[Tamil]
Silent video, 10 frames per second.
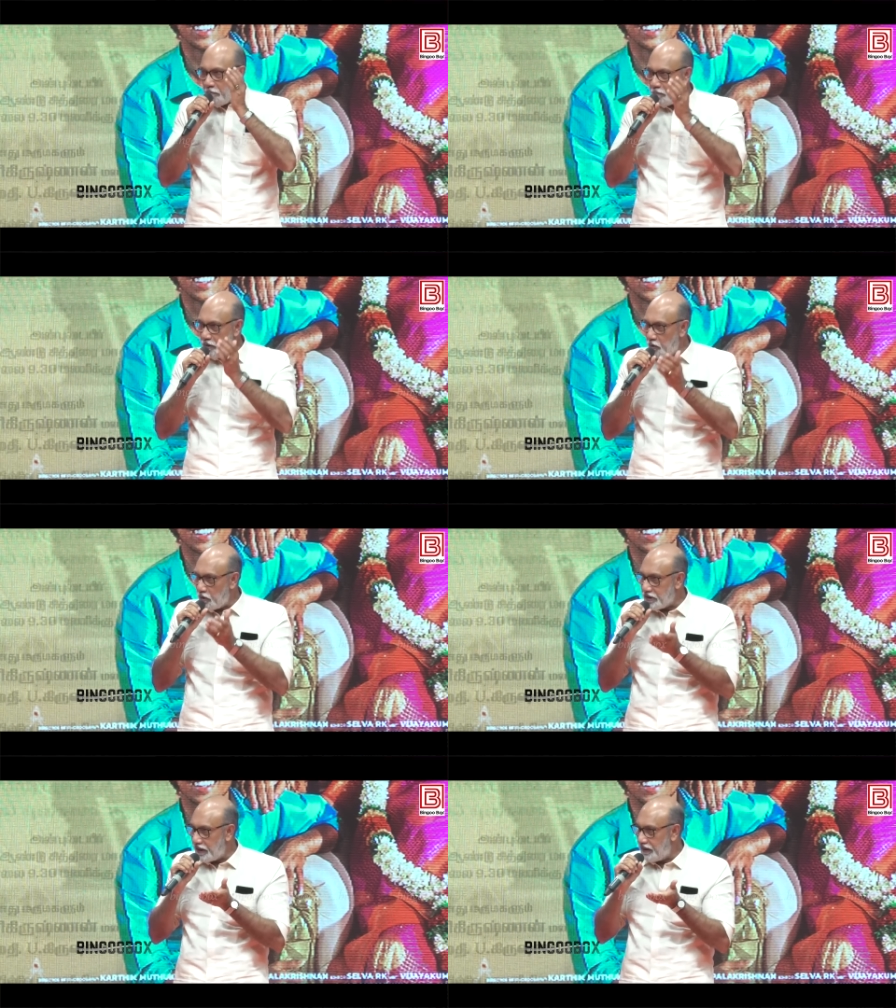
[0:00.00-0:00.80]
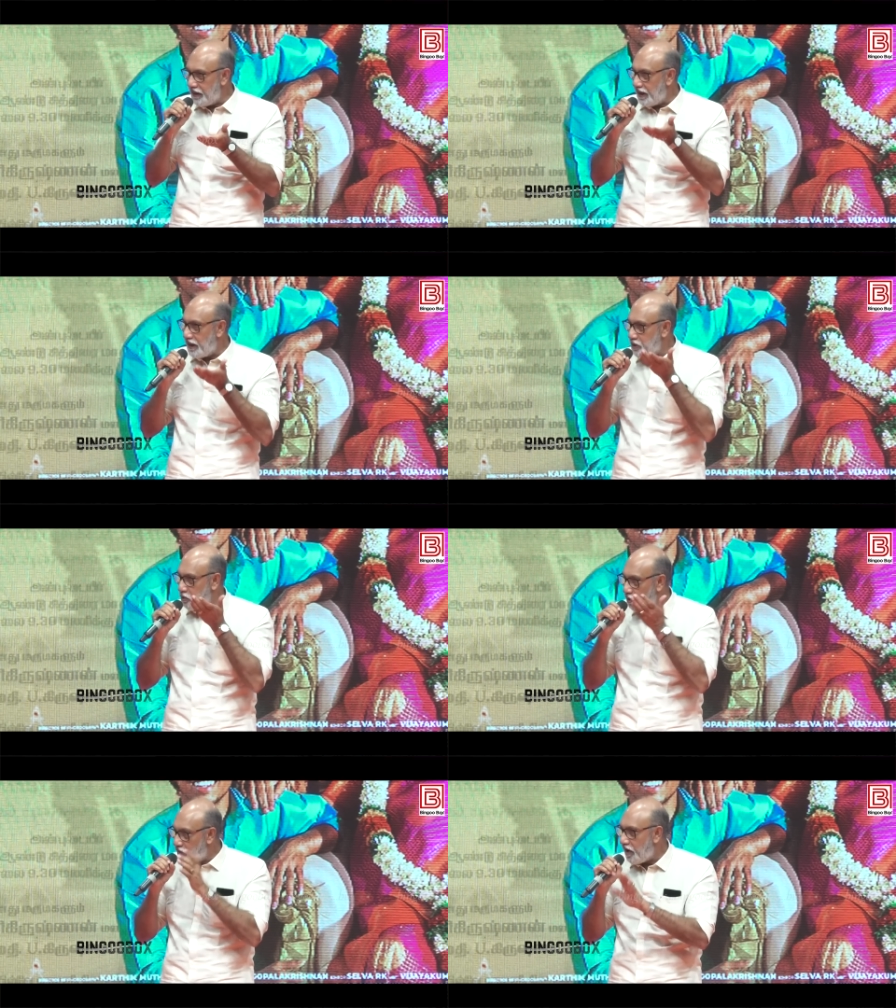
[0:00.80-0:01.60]
அப்படி ஒரு சத்யராஜை
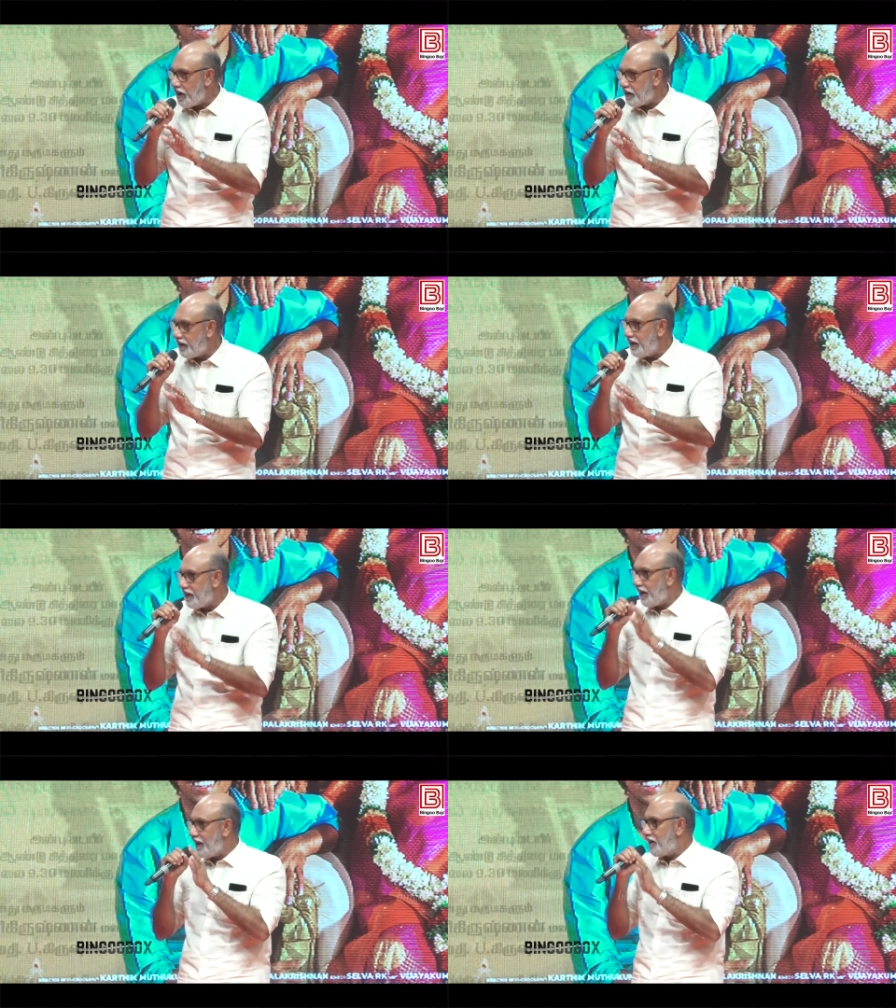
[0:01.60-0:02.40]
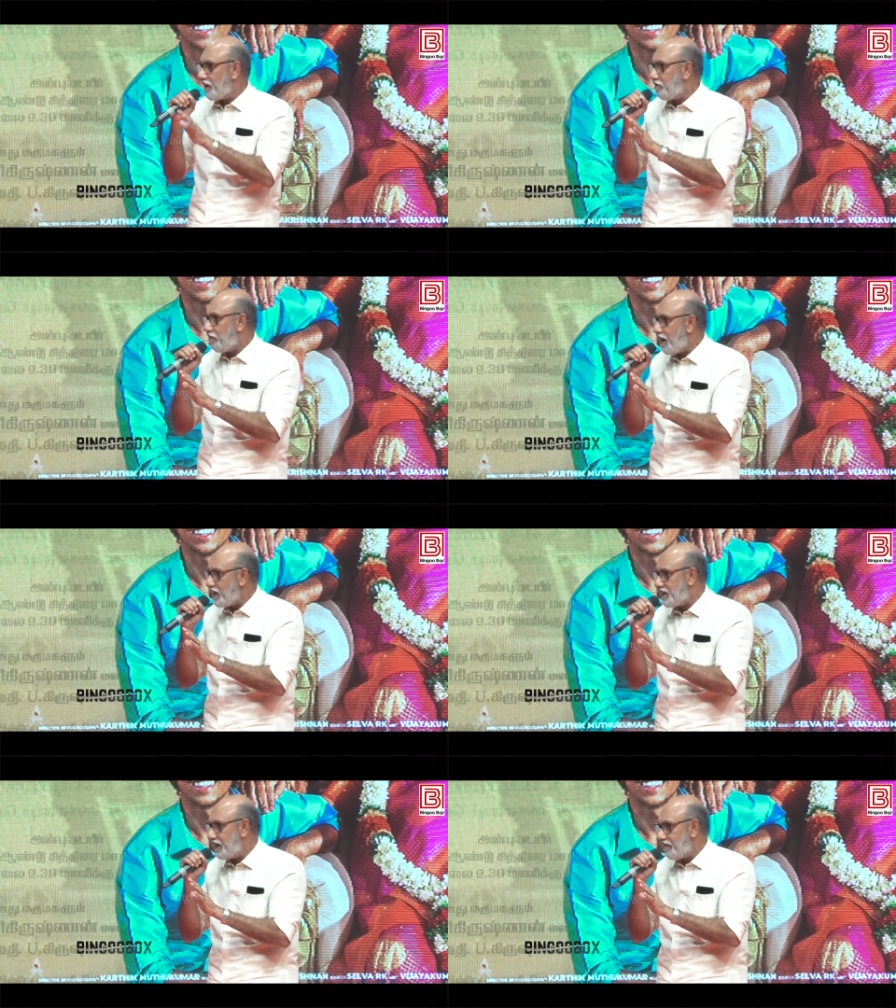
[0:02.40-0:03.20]
உருவாக்கின டைரக்டர்
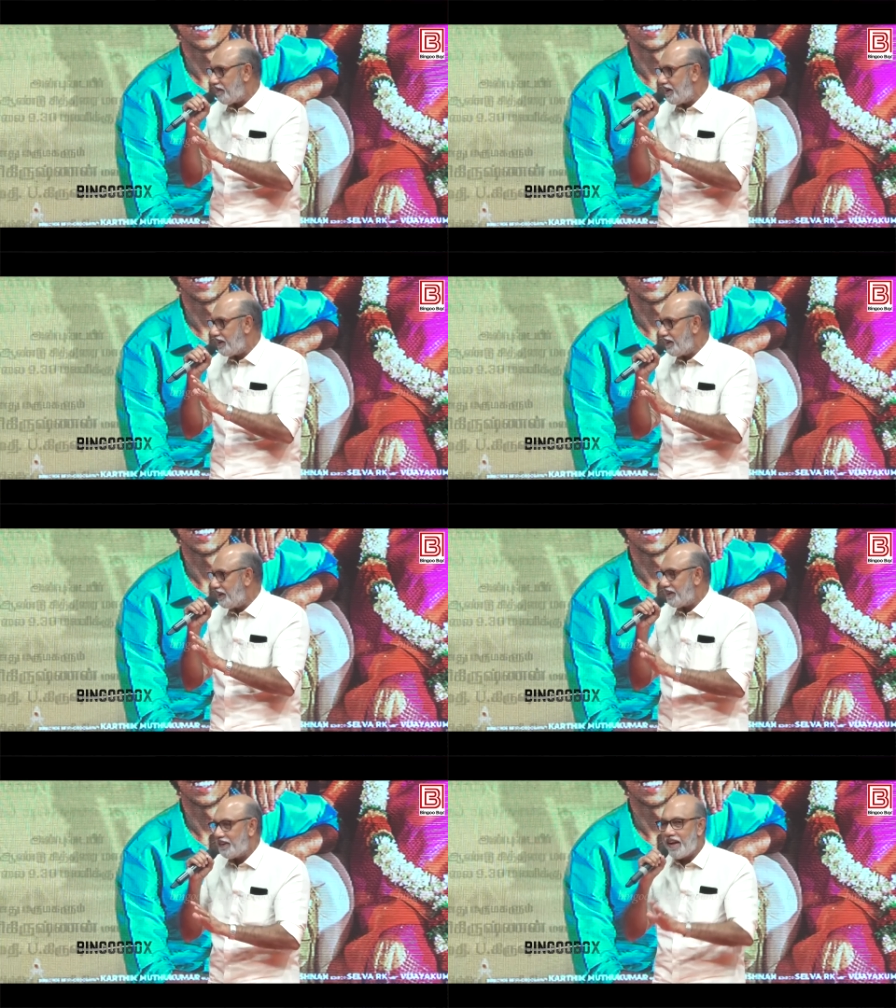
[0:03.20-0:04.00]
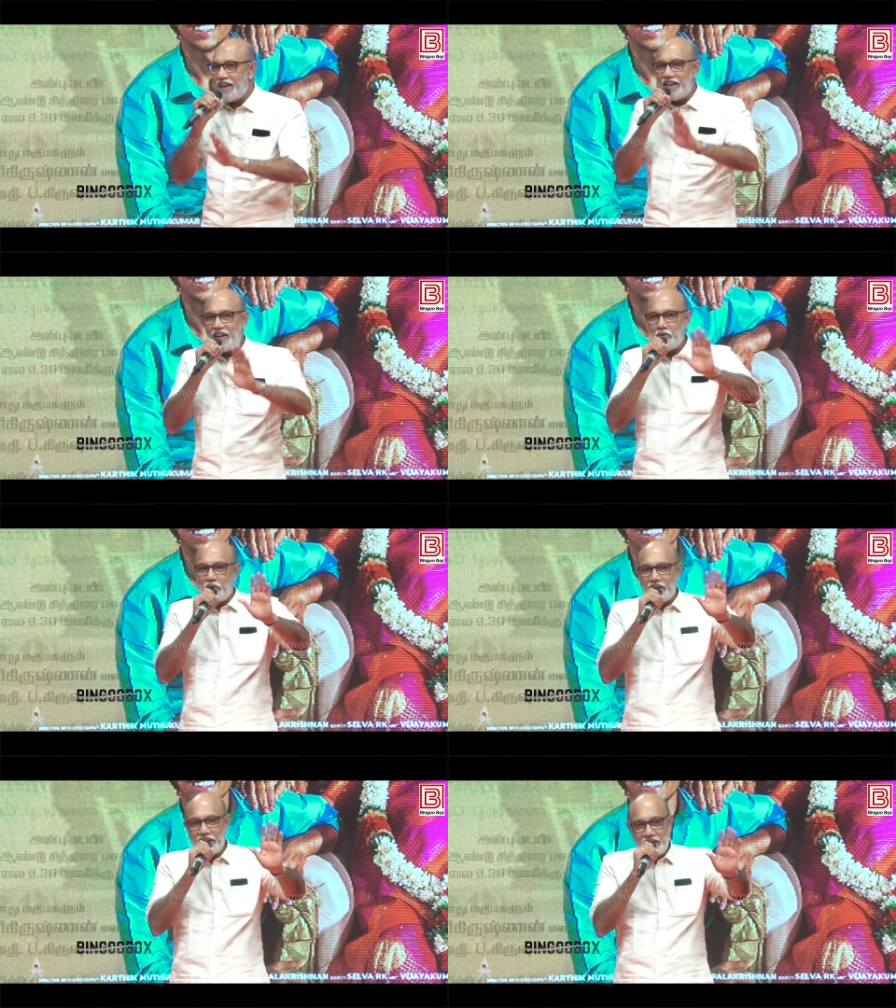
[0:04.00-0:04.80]
ஃபாசில் அவர்களுக்கு நான் இங்கேருந்து
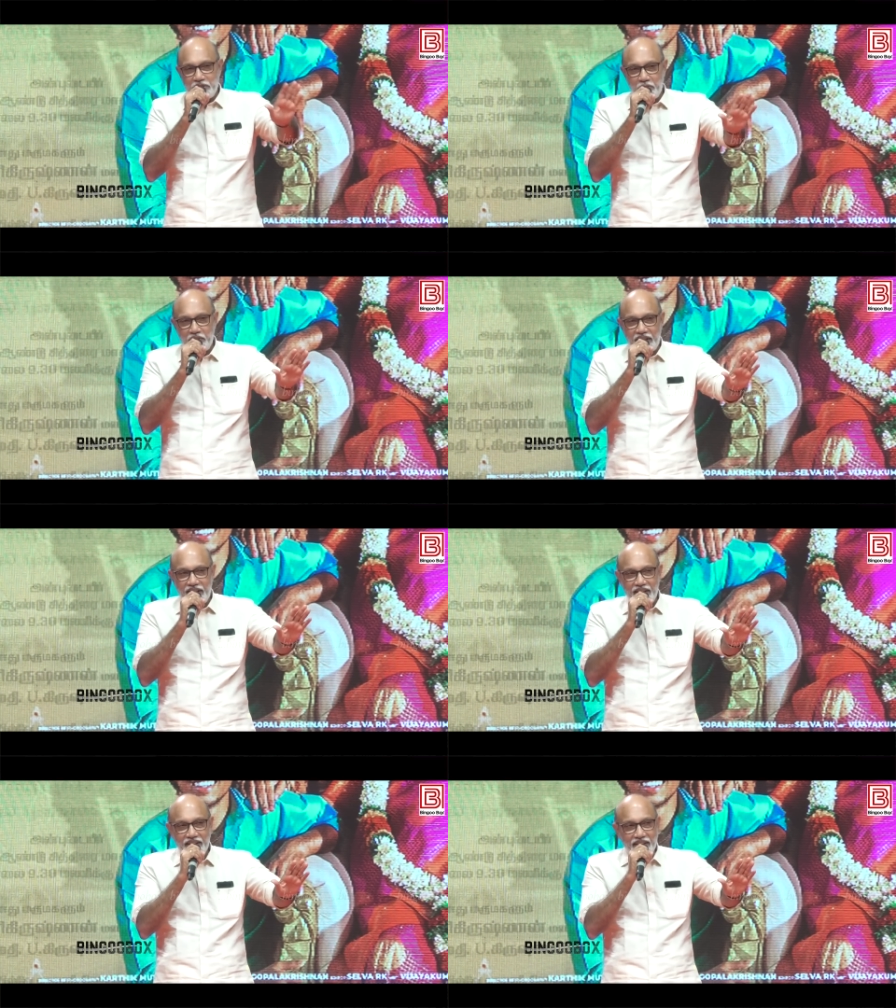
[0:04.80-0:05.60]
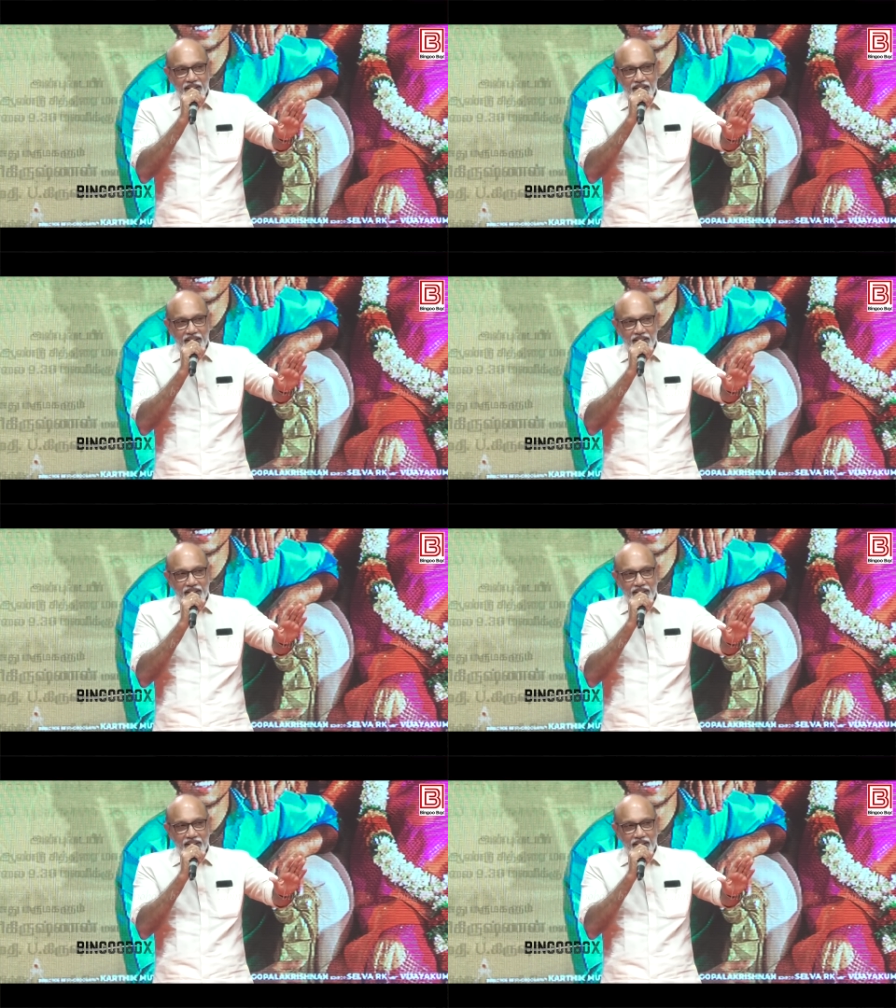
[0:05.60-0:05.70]
ஒரு நன்றியை சொல்லிக்கிறேன்